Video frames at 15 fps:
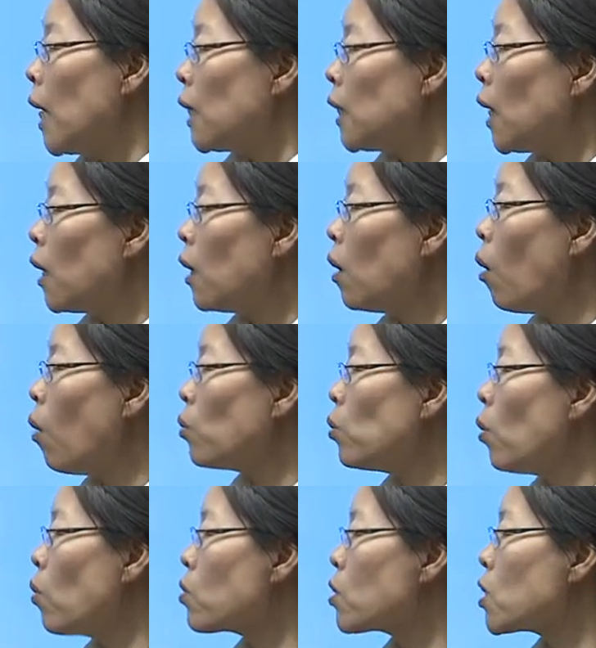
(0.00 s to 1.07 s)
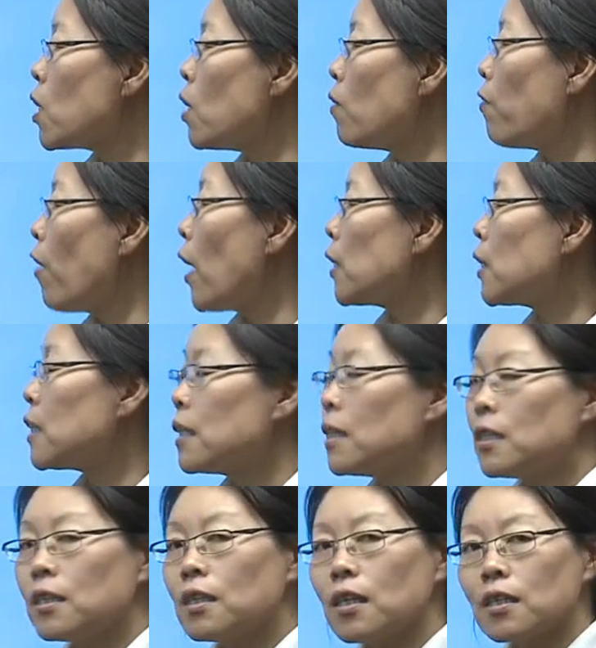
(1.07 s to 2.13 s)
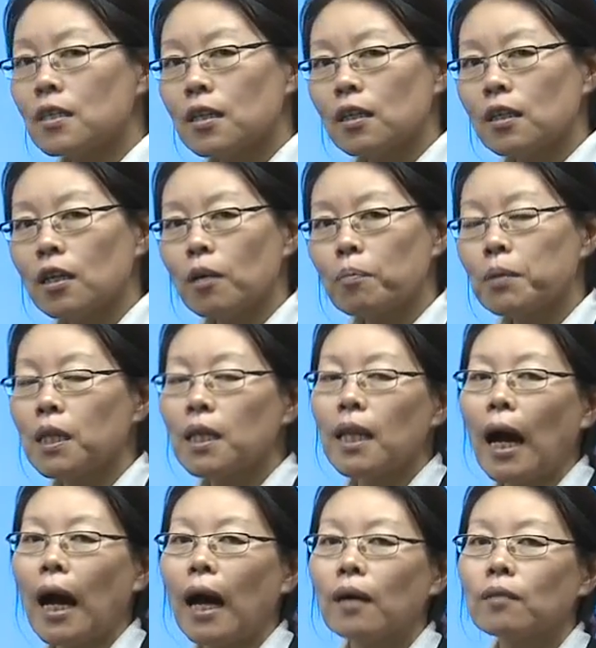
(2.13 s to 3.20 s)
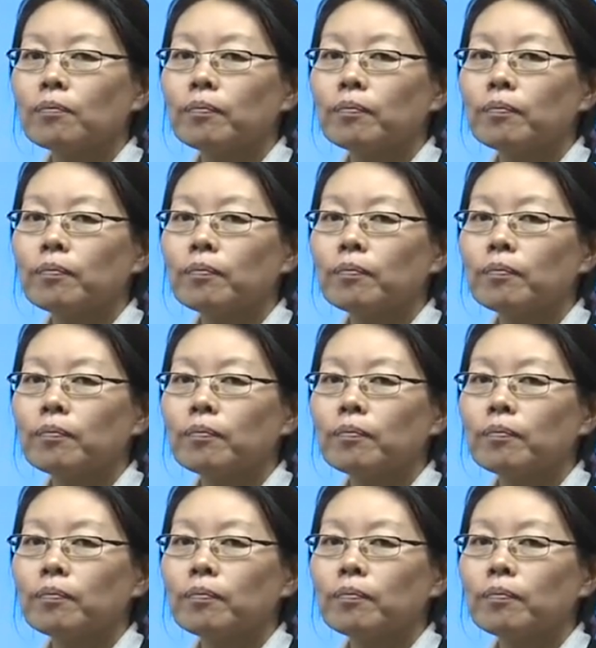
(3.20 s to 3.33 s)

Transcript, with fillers: 能够用正方体进行一个拼搭。